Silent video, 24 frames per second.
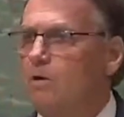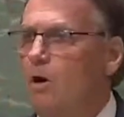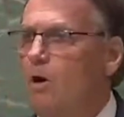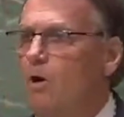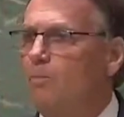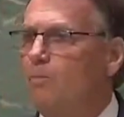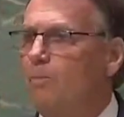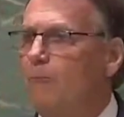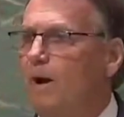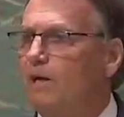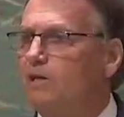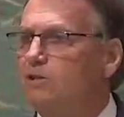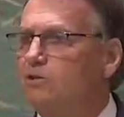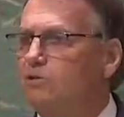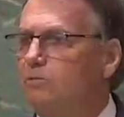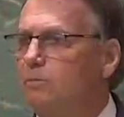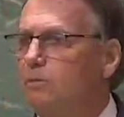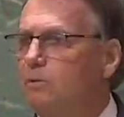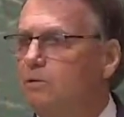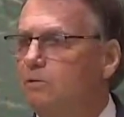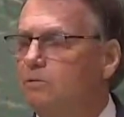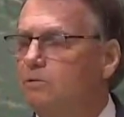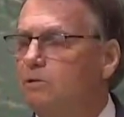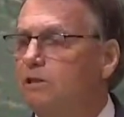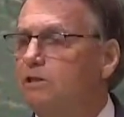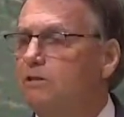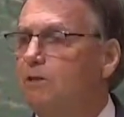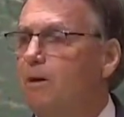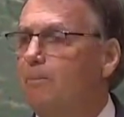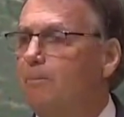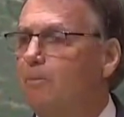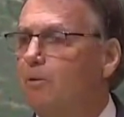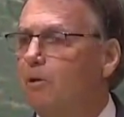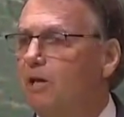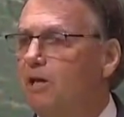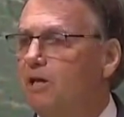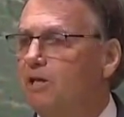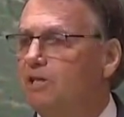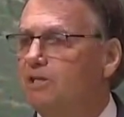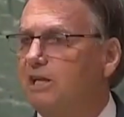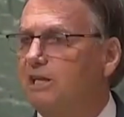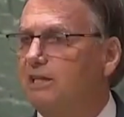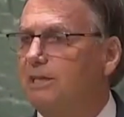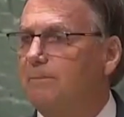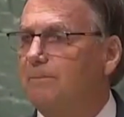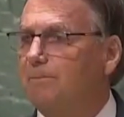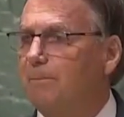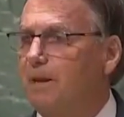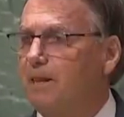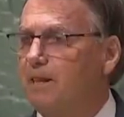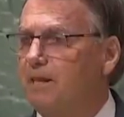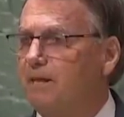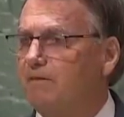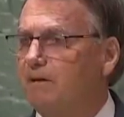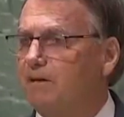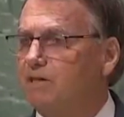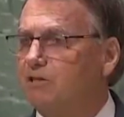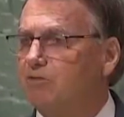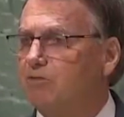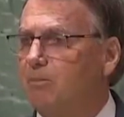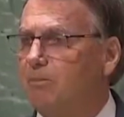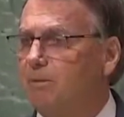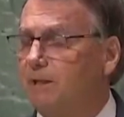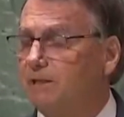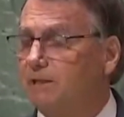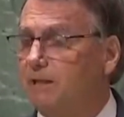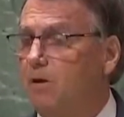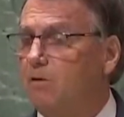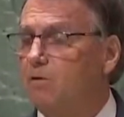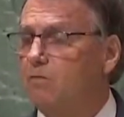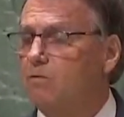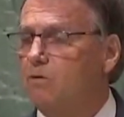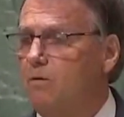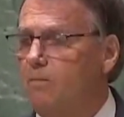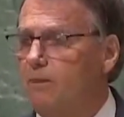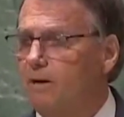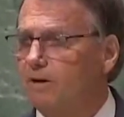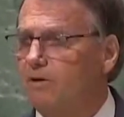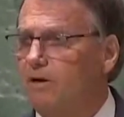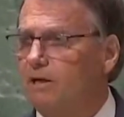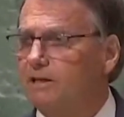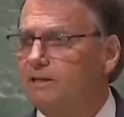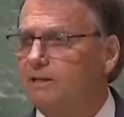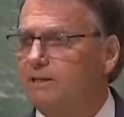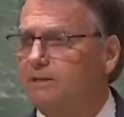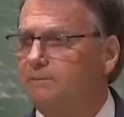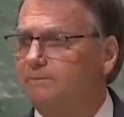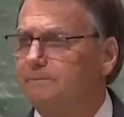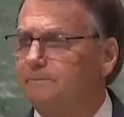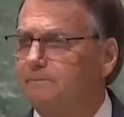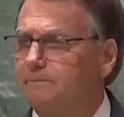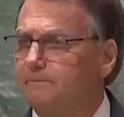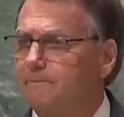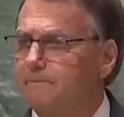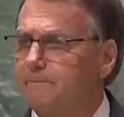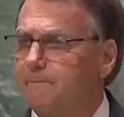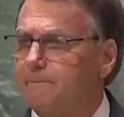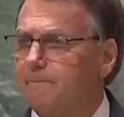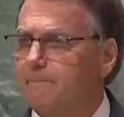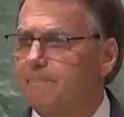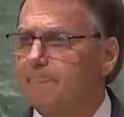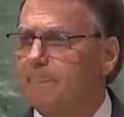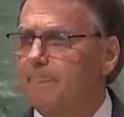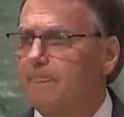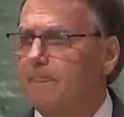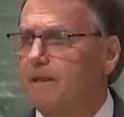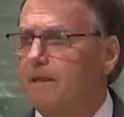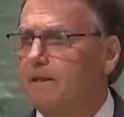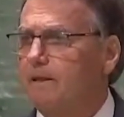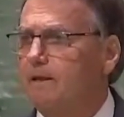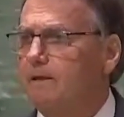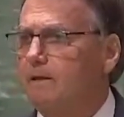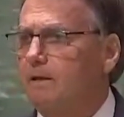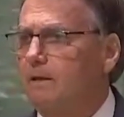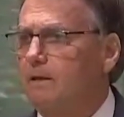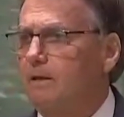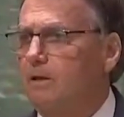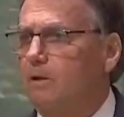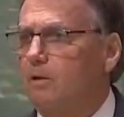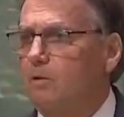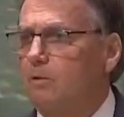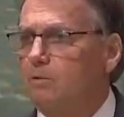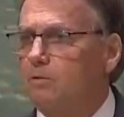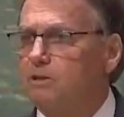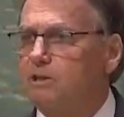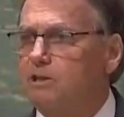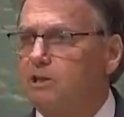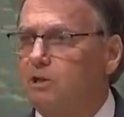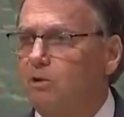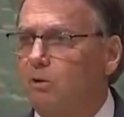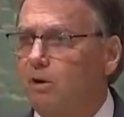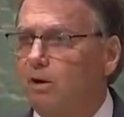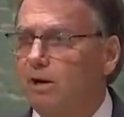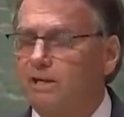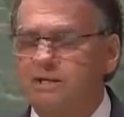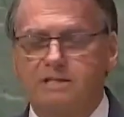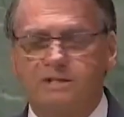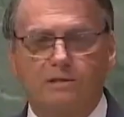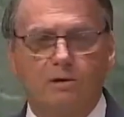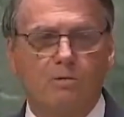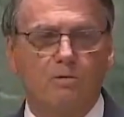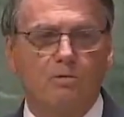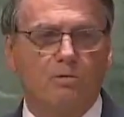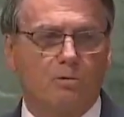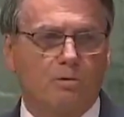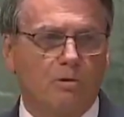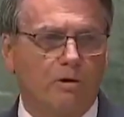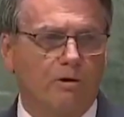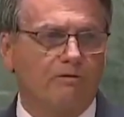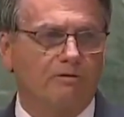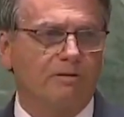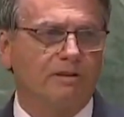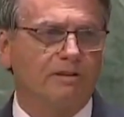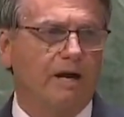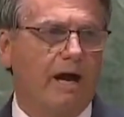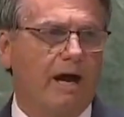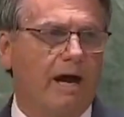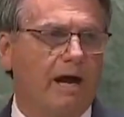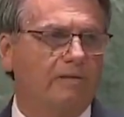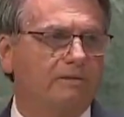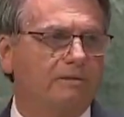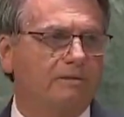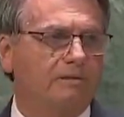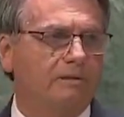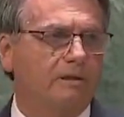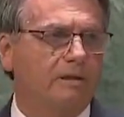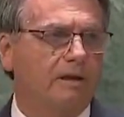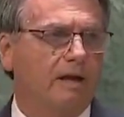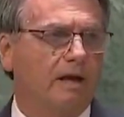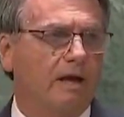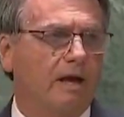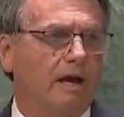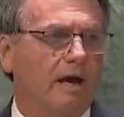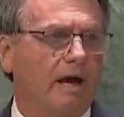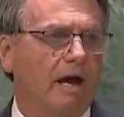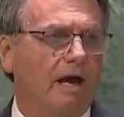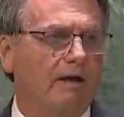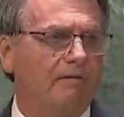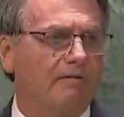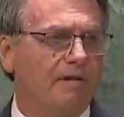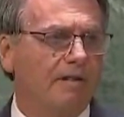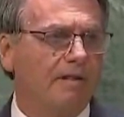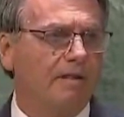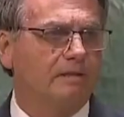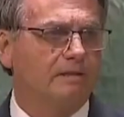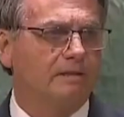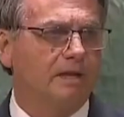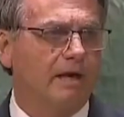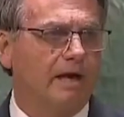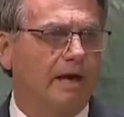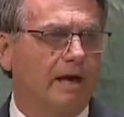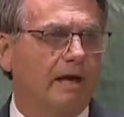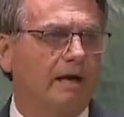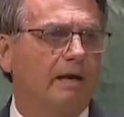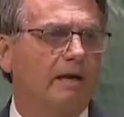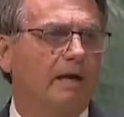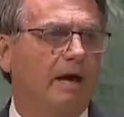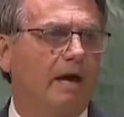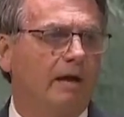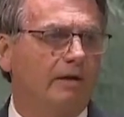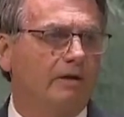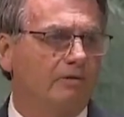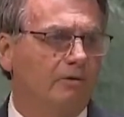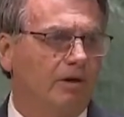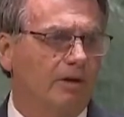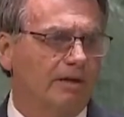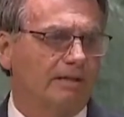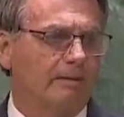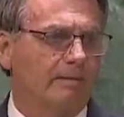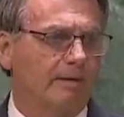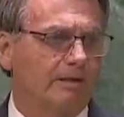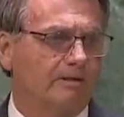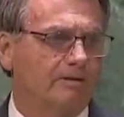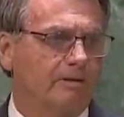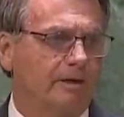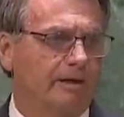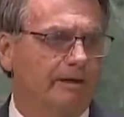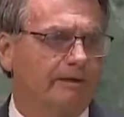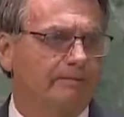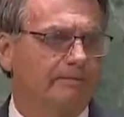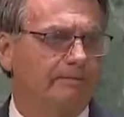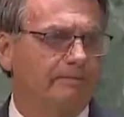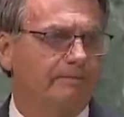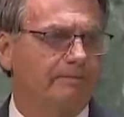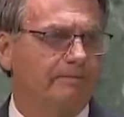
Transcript: Qual país do mundo tem uma política de preservação ambiental como a nossa? Os senhores estão convidados a visitar a nossa Amazônia.